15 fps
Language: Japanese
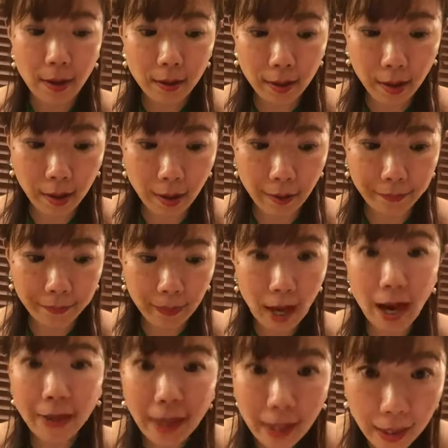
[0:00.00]
なんか
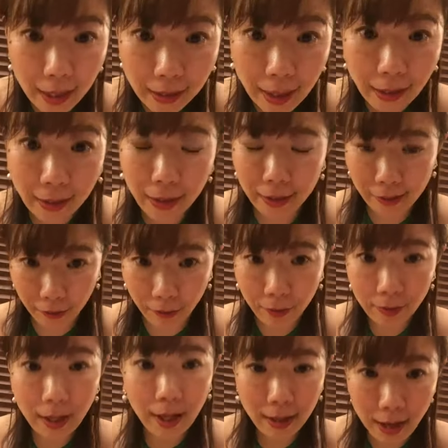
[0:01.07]
離れがたいってやつなの
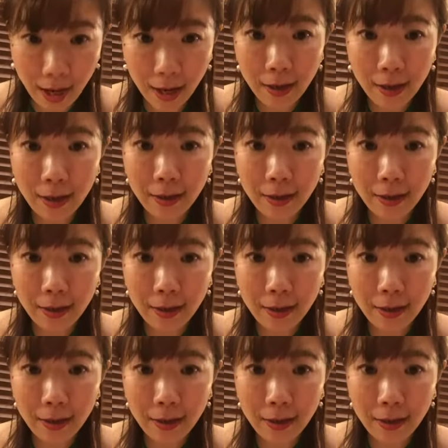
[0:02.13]
だから